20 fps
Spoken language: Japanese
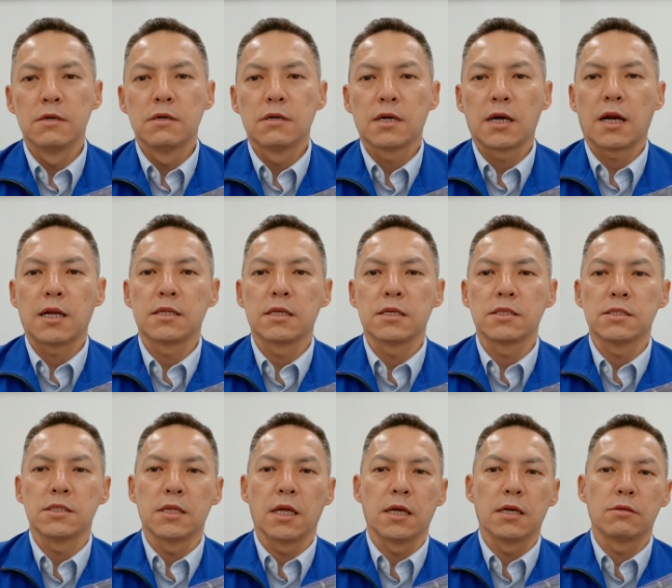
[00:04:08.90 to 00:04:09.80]
からで
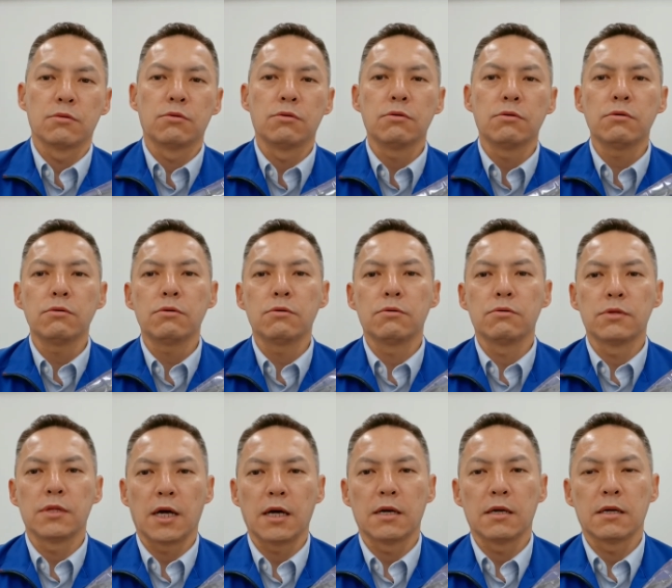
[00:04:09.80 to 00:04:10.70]
すねどの
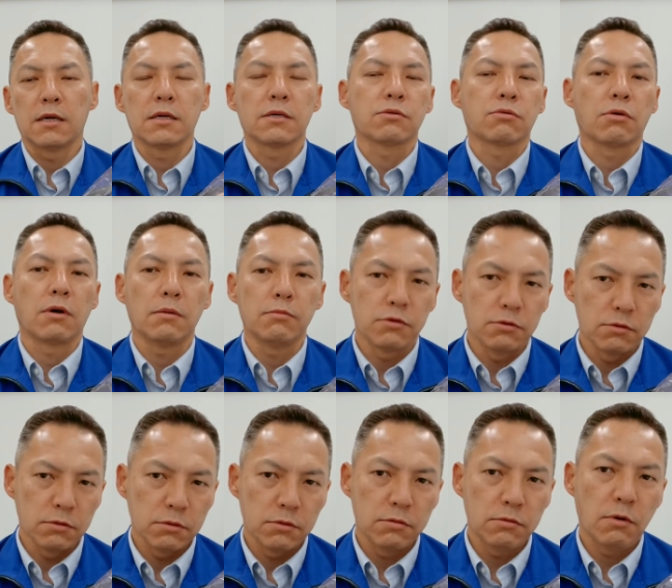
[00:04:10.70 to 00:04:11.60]
ような
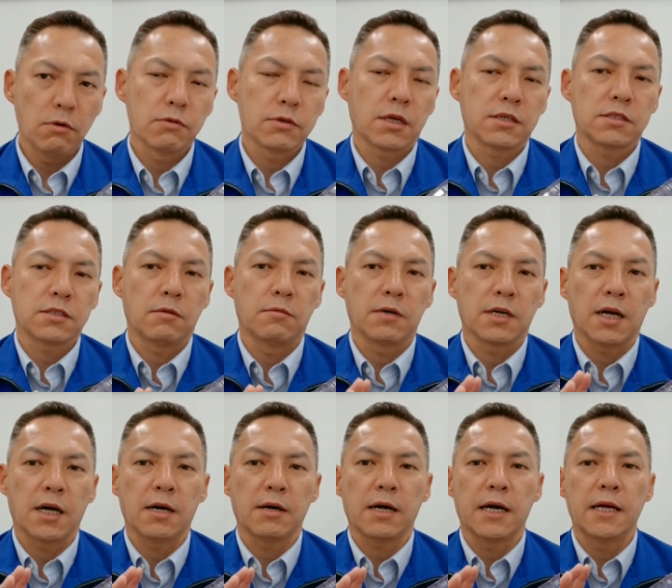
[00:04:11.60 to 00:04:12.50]
トラブルをお客様
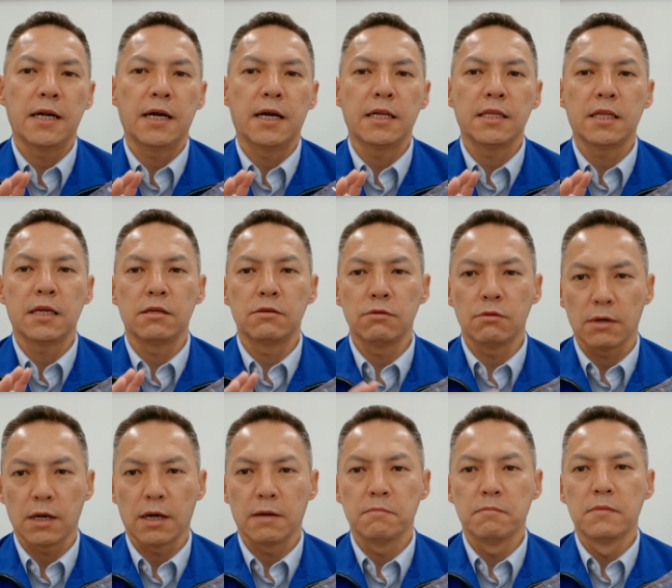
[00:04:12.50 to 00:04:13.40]
抱えられている
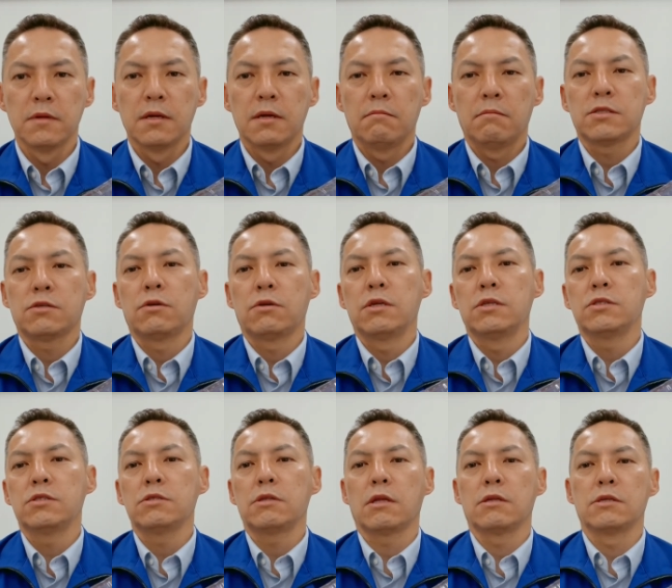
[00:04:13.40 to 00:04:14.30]
のか、まあ、それ
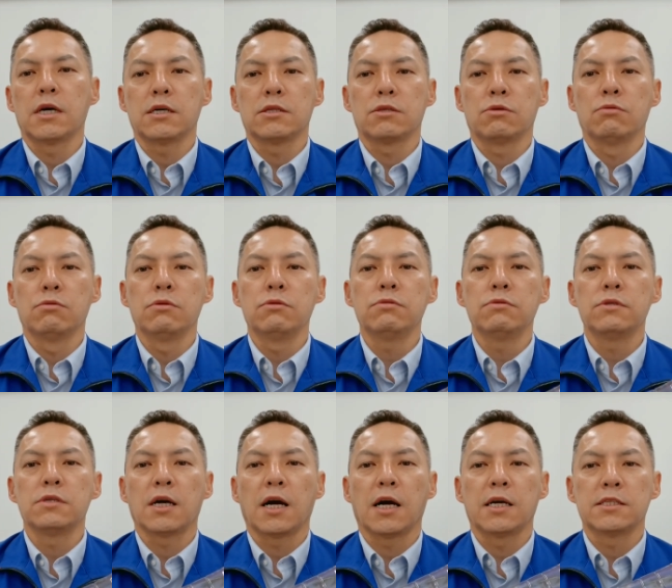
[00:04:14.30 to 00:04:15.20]
についてじゃあどういうふ
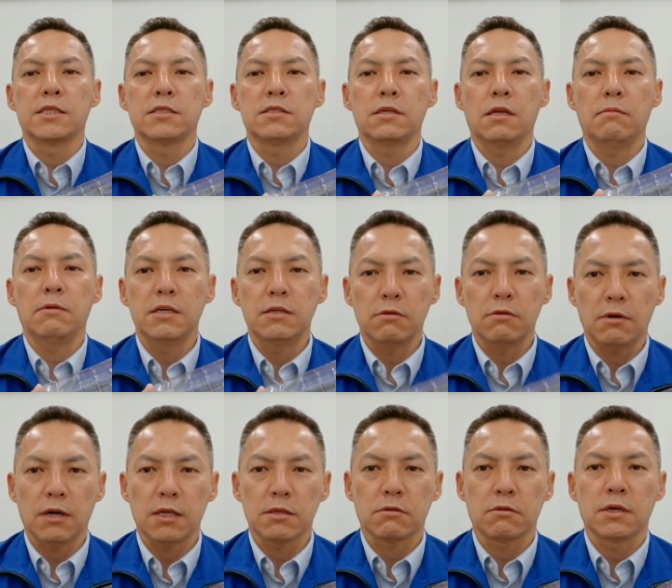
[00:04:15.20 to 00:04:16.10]
うに改善すればいい
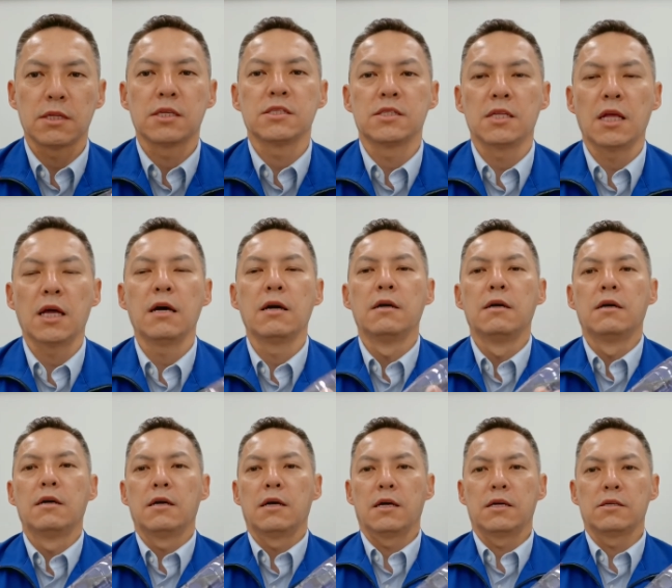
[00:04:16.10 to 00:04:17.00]
のかとかですね、
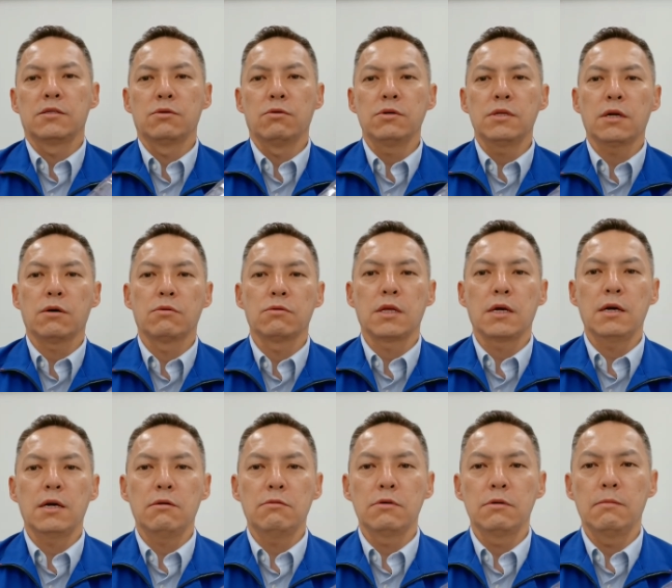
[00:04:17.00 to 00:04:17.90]
えそういったご
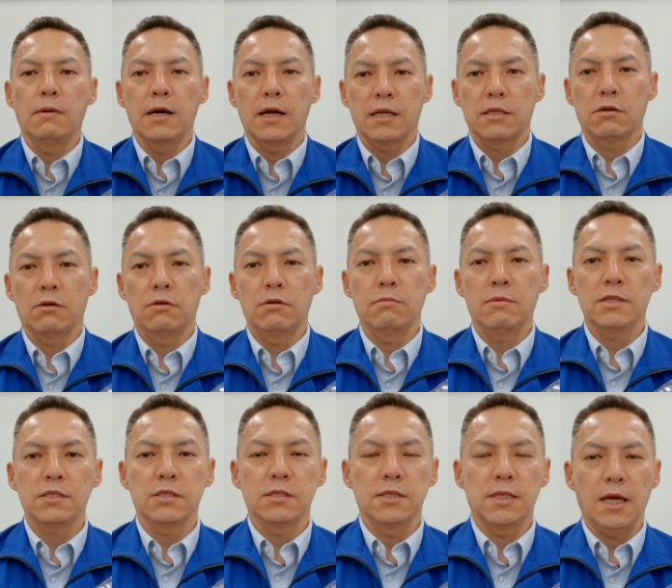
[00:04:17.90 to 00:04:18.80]
提案を今やっており
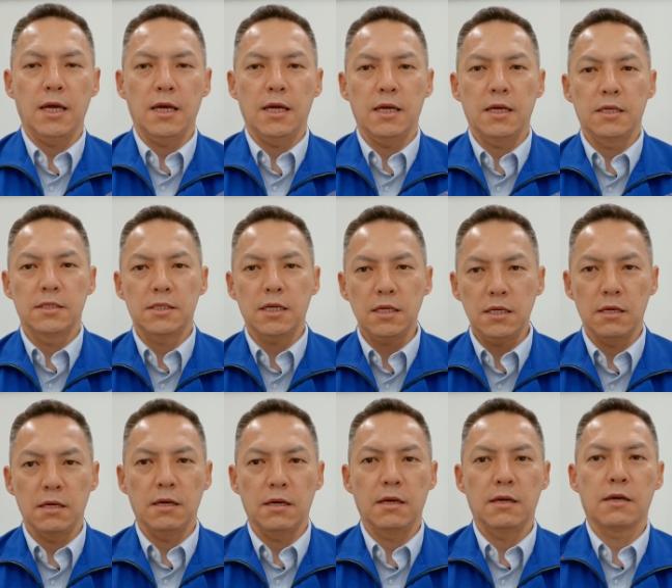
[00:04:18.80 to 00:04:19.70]
ますんで、えぜ
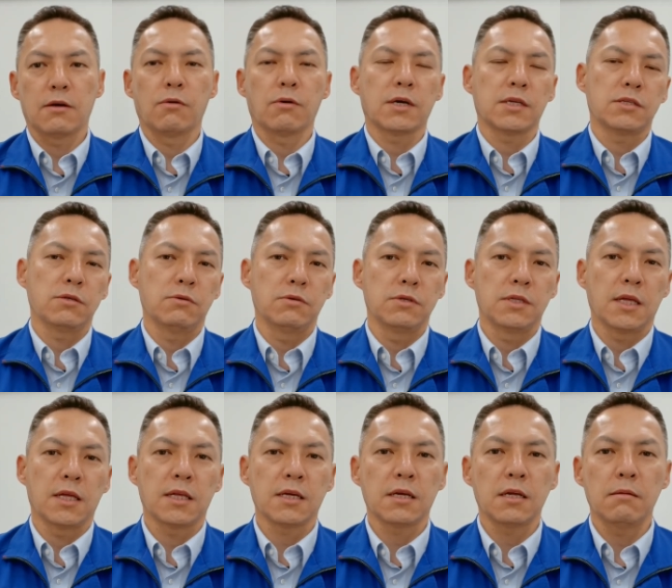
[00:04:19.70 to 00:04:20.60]
ひご活用い
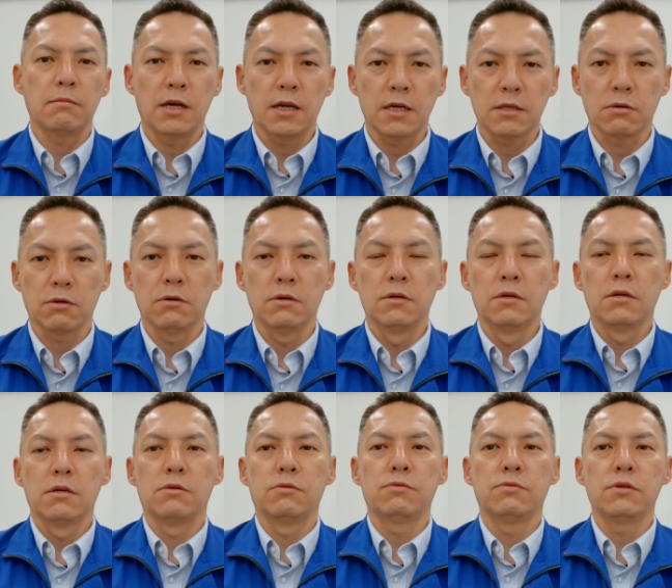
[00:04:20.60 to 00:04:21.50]
ただければなと
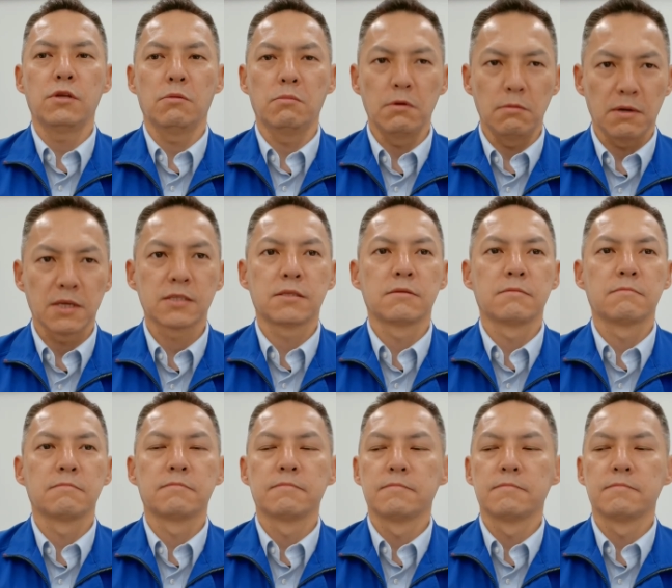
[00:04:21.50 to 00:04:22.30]
いうふうに思います。